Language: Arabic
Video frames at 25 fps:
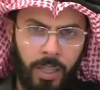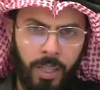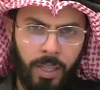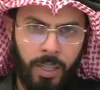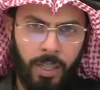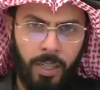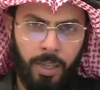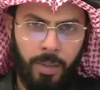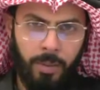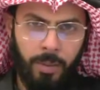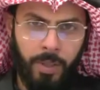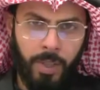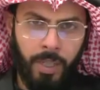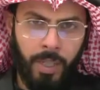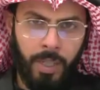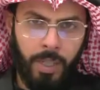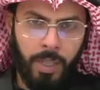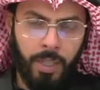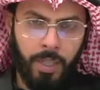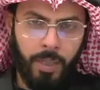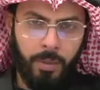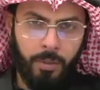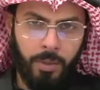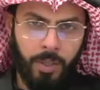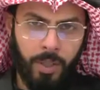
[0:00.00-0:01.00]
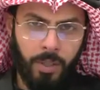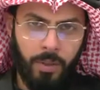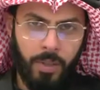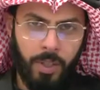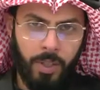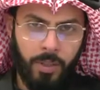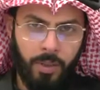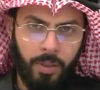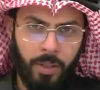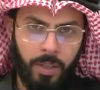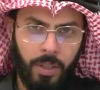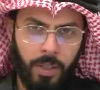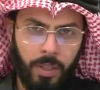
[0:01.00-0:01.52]
إلى النبي الأكرم
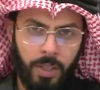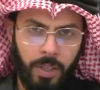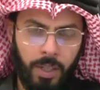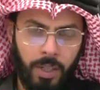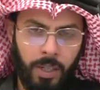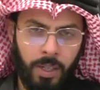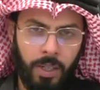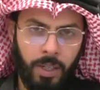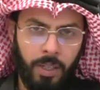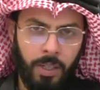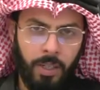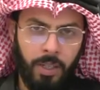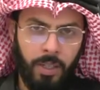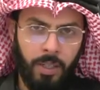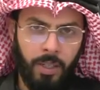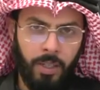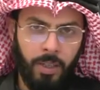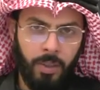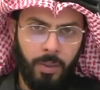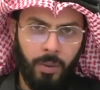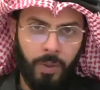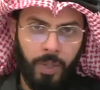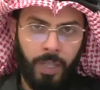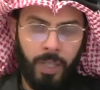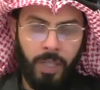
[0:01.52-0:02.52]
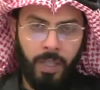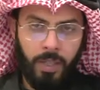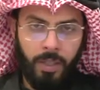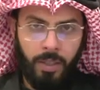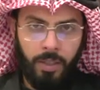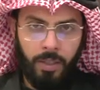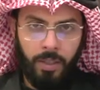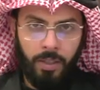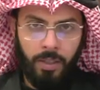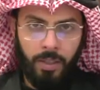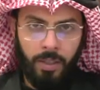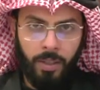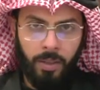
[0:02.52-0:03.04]
صلوات الله عليه وآله
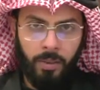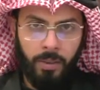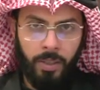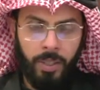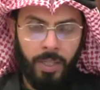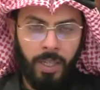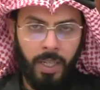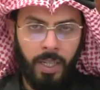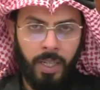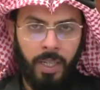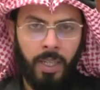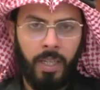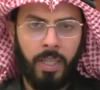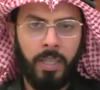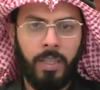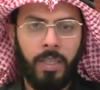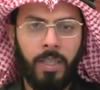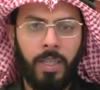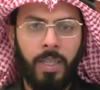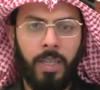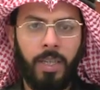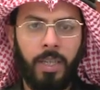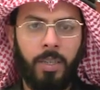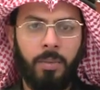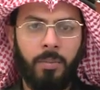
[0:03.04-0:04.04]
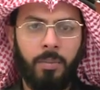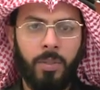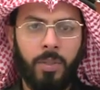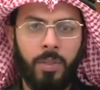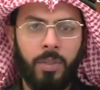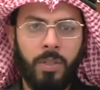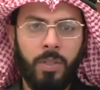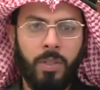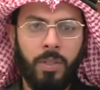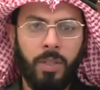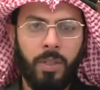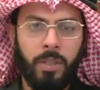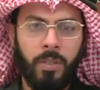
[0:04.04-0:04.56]
أو إلى أحد الأئمة
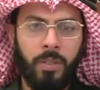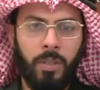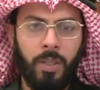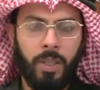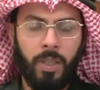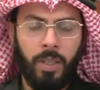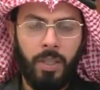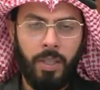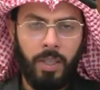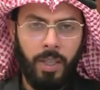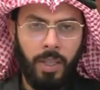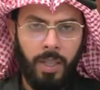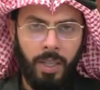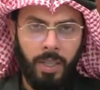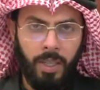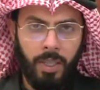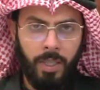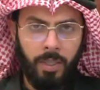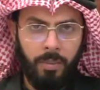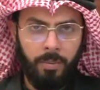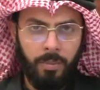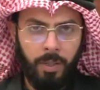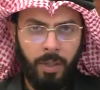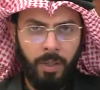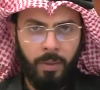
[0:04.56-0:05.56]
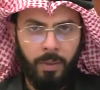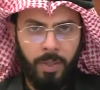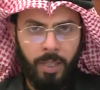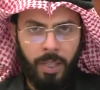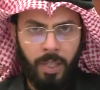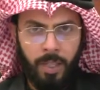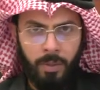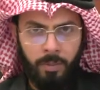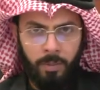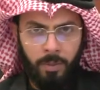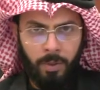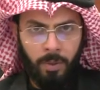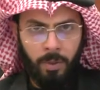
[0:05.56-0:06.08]
صلوات الله عليهم أو
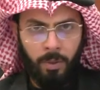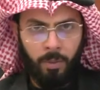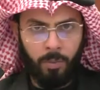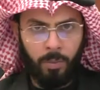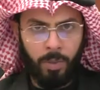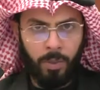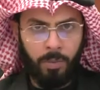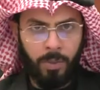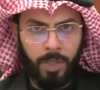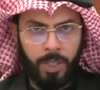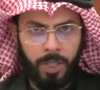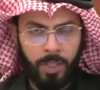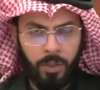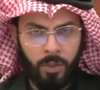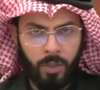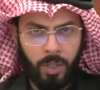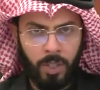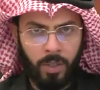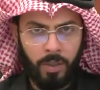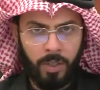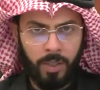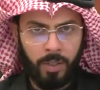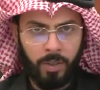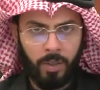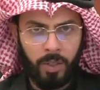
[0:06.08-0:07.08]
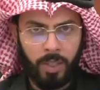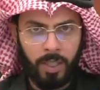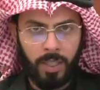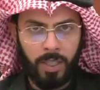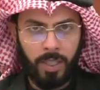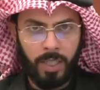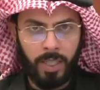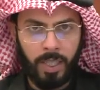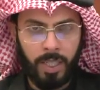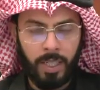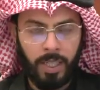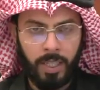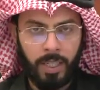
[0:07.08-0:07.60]
إلى أم البنين صلوات
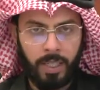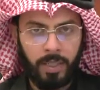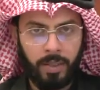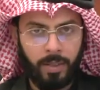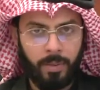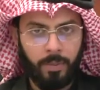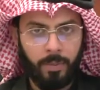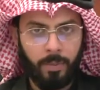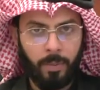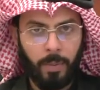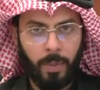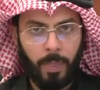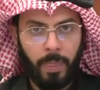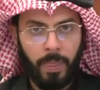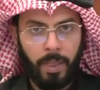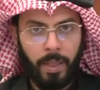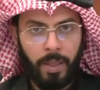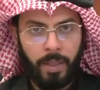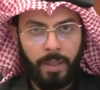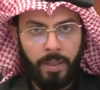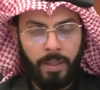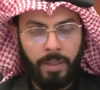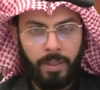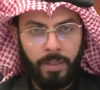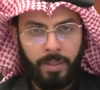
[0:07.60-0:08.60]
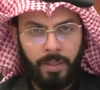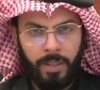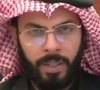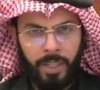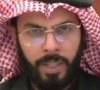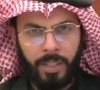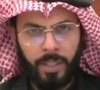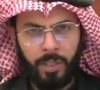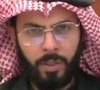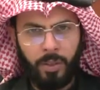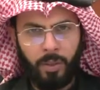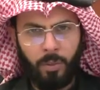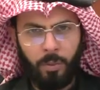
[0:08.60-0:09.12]
الله عليها
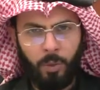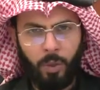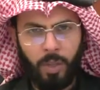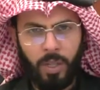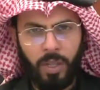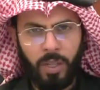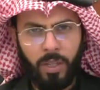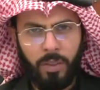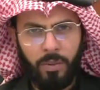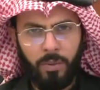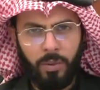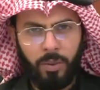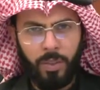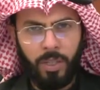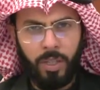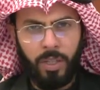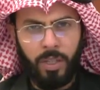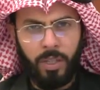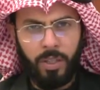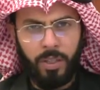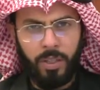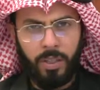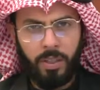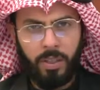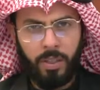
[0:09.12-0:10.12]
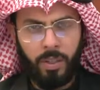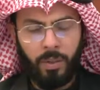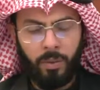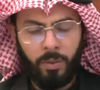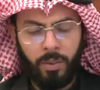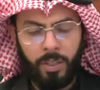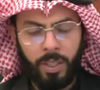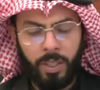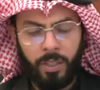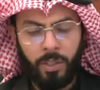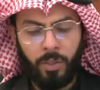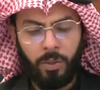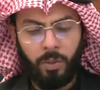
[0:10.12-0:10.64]
يجد المخالفون أو
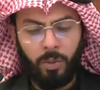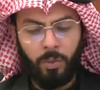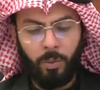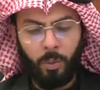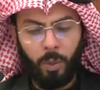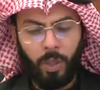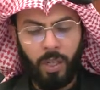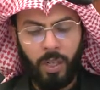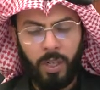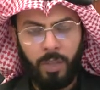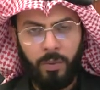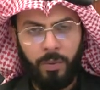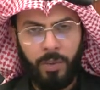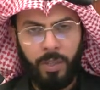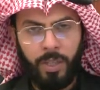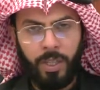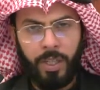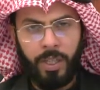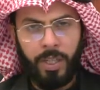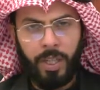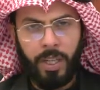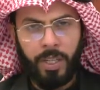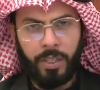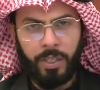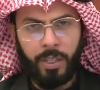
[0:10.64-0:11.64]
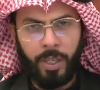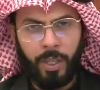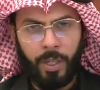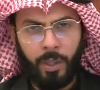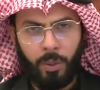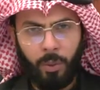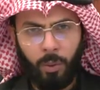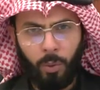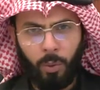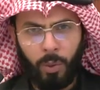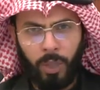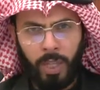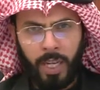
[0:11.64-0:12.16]
يجد المخالفين
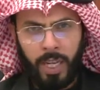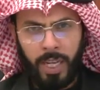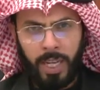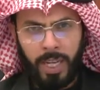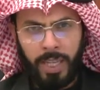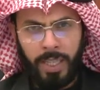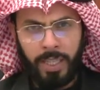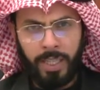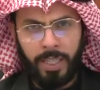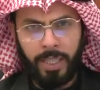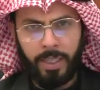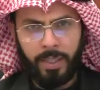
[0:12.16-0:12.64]
يعترضون عليه